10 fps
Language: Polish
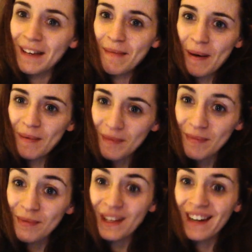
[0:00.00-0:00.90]
nie miałam
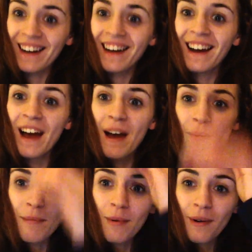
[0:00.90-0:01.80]
komputera,
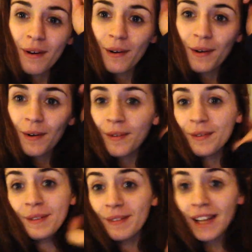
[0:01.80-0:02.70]
bo
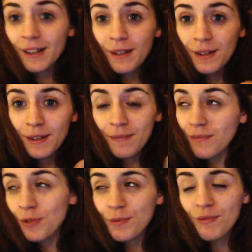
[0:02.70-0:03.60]
jak
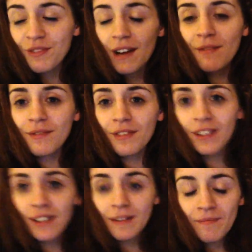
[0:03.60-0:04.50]
już mówiłam w,
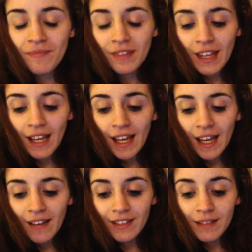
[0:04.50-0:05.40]

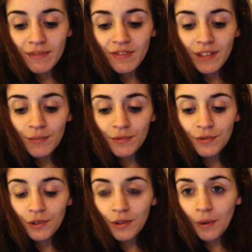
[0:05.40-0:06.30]
w jednym z filmów,
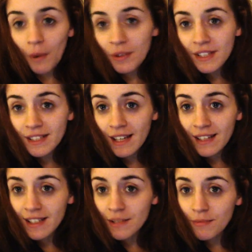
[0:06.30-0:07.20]
to ojciec
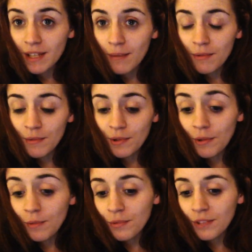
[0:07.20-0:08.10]
Aleksa sobie zabrał mój
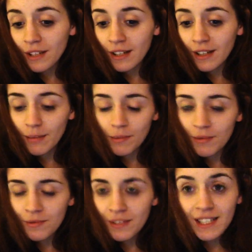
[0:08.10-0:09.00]
komputer i po
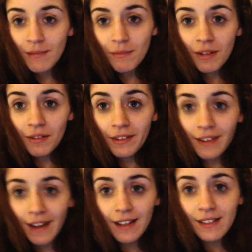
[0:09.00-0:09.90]
prostu nie chce mi
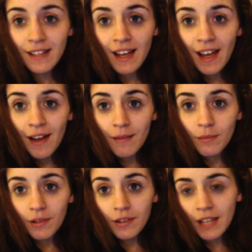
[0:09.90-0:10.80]
oddać,
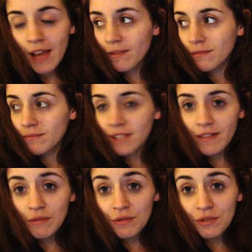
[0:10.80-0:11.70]
bo nie wiem, nie
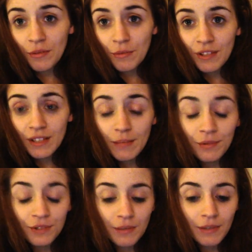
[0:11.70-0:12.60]
wiem do czego mu jest tam
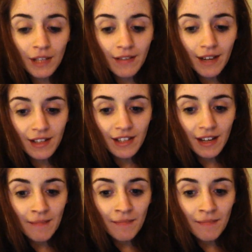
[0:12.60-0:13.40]
potrzebny, nieważne.